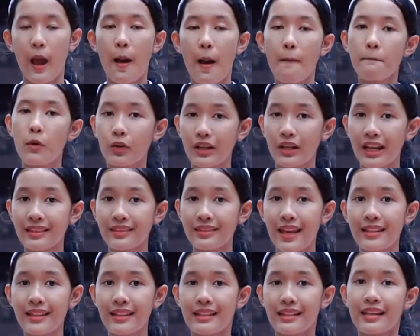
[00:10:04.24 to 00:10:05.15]
một cái
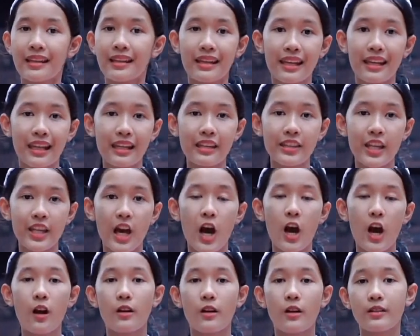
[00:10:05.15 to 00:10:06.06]
tên khiến
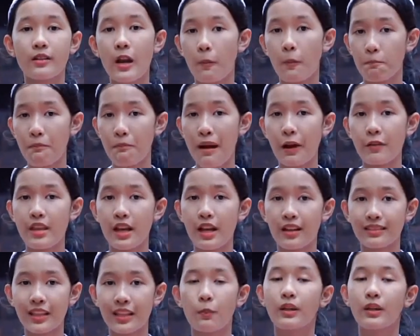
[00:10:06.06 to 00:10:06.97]
cho đồng bào dân
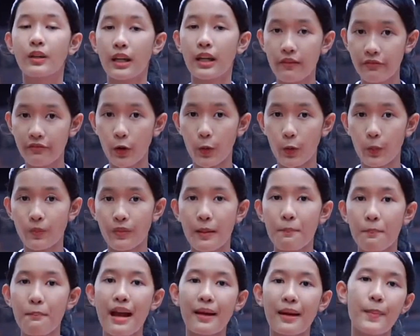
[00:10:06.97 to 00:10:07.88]
tộc kính phục,
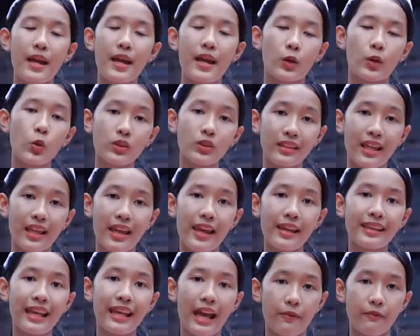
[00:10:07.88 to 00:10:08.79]
bạn bè quốc tế
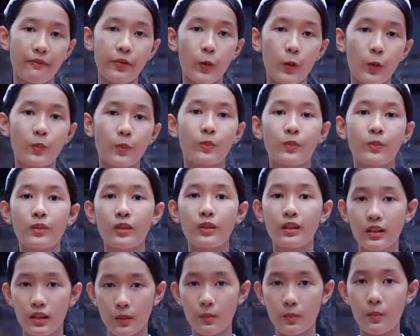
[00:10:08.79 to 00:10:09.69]
cảm phục,
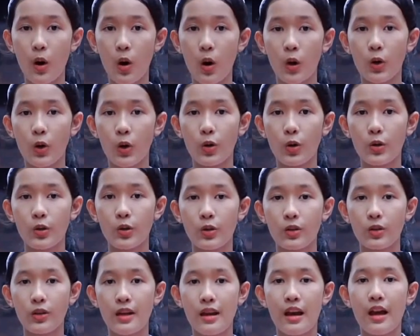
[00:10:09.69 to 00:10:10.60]
ngưỡng mộ.
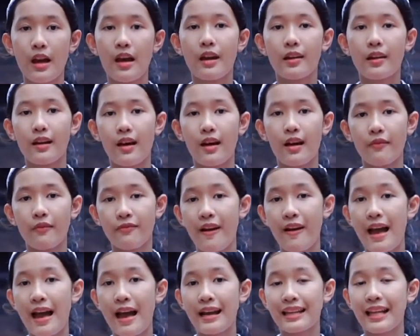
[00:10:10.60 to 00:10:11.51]

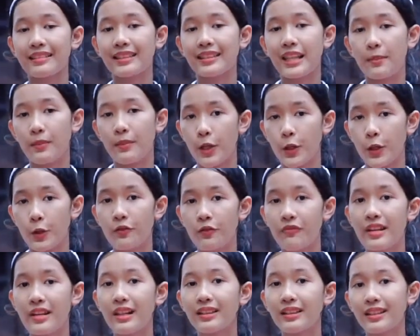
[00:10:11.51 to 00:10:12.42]
Và càng tìm hiểu về
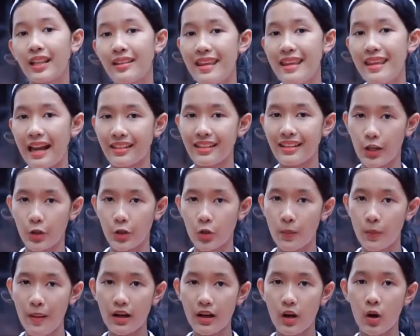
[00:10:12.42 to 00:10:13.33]
đức tính giản dị của
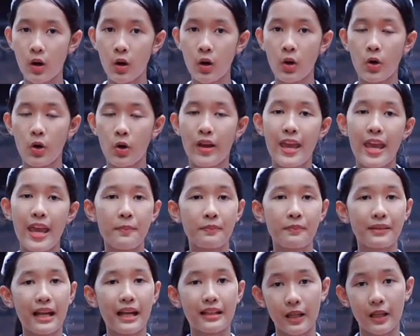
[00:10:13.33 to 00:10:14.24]
bác Hồ, em
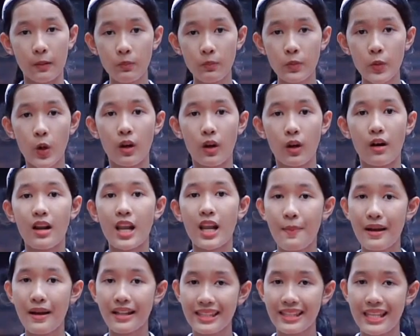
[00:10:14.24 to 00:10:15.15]
càng thấm nhuần lời
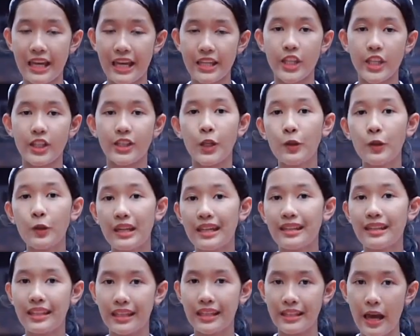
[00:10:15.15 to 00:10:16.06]
bác dạy cho thiếu
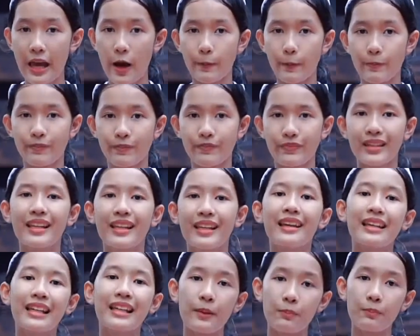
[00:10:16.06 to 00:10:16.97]
niên nhi đồng.
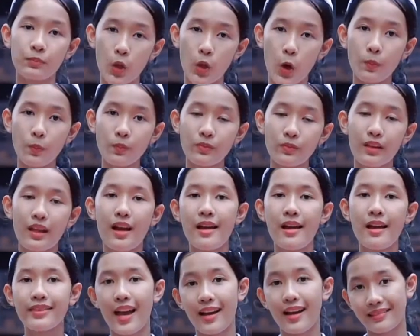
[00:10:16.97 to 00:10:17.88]
Khiêm tốn,
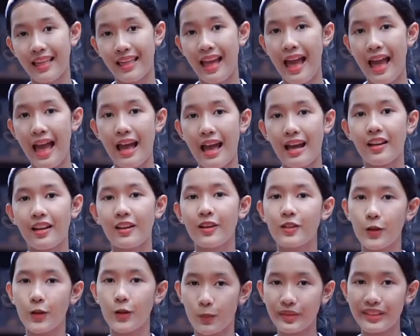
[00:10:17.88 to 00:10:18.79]
thật thà,
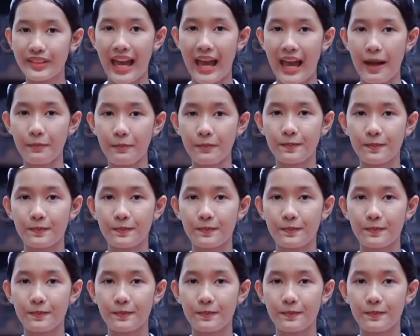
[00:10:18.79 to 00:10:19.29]
dũng cảm.